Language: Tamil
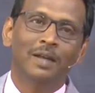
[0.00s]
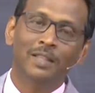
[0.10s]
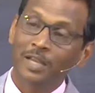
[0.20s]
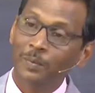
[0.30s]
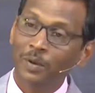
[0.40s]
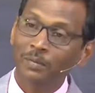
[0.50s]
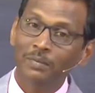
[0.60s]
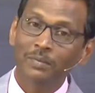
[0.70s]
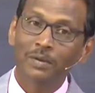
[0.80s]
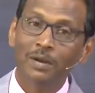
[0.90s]
அதுக்கப்புறம்
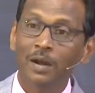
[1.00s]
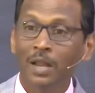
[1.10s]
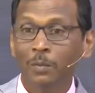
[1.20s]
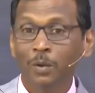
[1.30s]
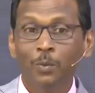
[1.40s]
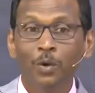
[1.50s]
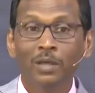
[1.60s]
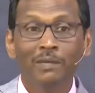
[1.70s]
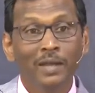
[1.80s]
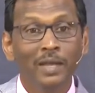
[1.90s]
காணாமல் போன
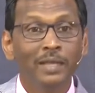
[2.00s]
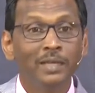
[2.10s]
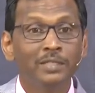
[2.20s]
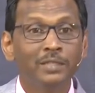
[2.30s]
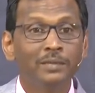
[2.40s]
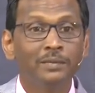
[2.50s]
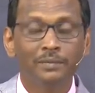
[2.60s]
வெள்ளிக்காசு